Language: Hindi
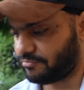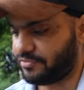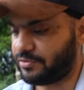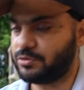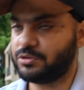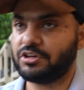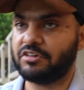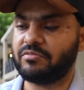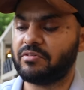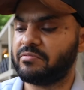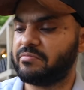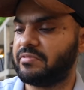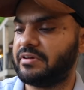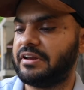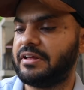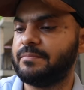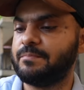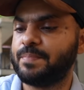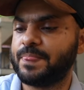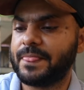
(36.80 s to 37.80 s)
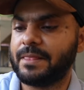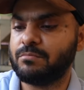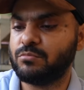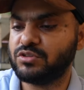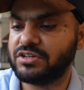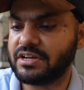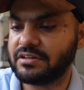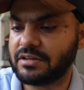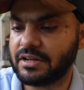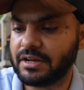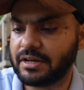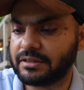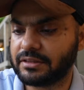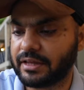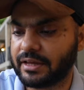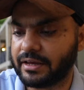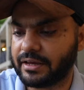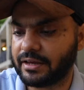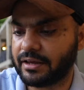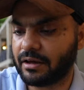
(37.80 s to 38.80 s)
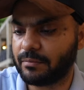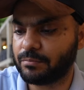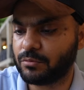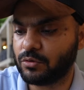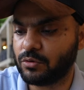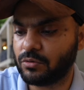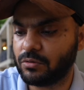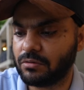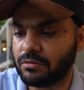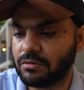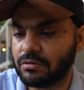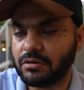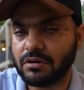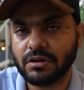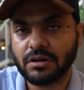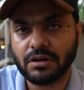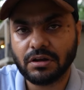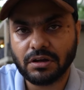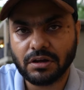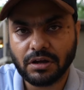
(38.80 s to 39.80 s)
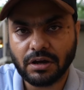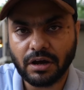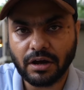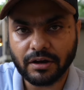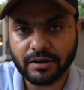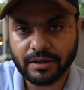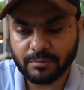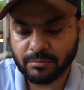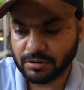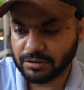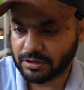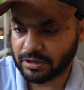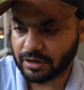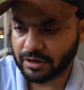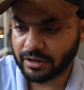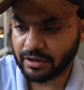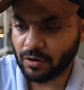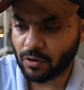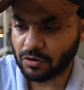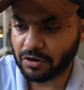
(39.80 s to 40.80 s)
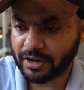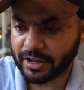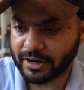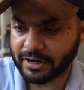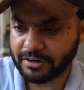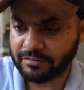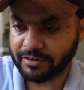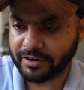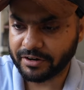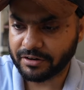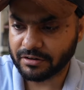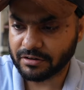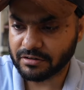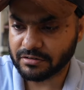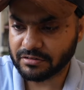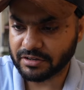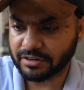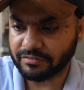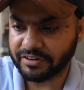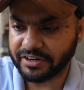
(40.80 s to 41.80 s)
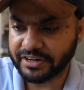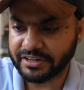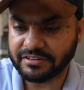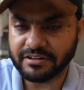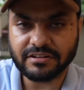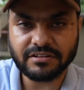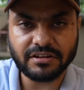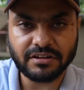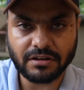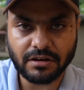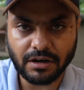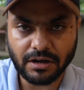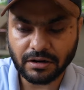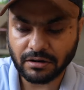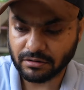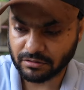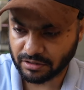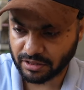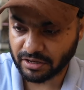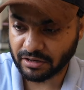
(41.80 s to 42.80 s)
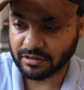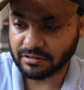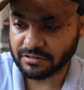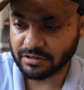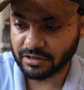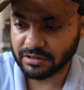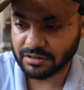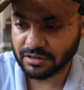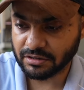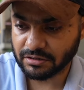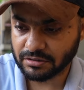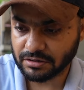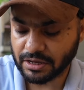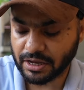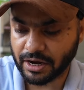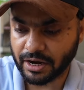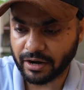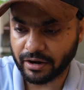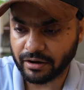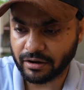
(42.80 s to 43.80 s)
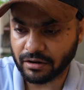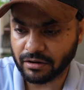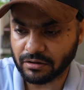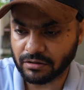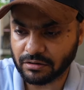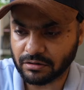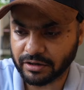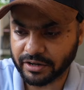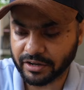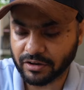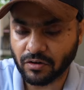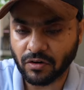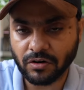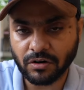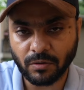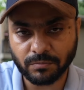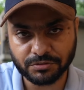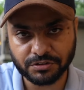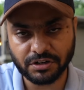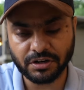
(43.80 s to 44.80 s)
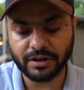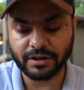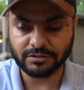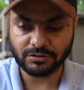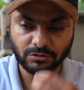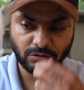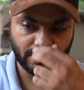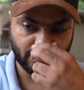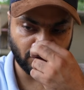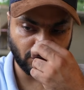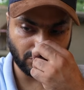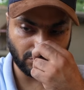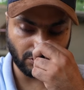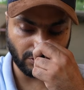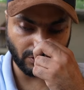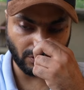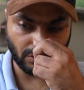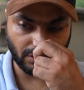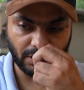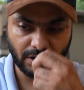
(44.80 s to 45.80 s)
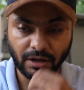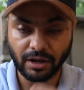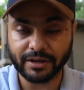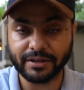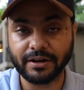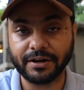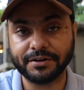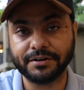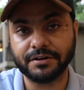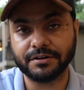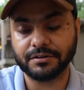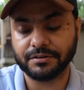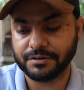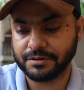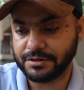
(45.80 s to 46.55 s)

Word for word: फ्यूचर में भी मिले मुझे ऐसा लगता है कि आपको आंखें बंद करके होंडा एलिवेट सी जैसी कार देखनी चाहिए एंड uh, एक और ऑप्शन है जो है वो टोयोटा हाई राइडर